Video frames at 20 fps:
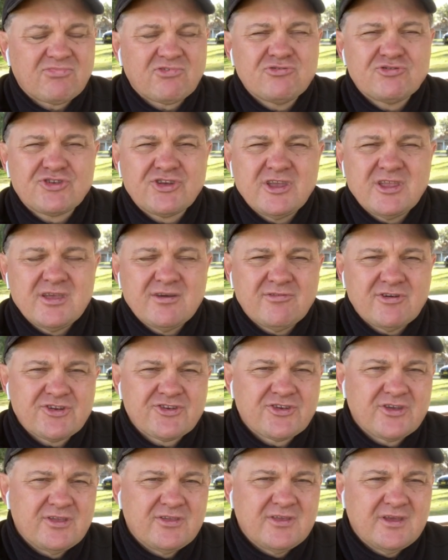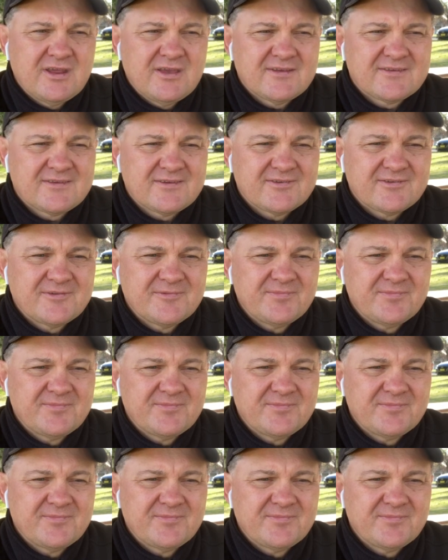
служение ваших интересов.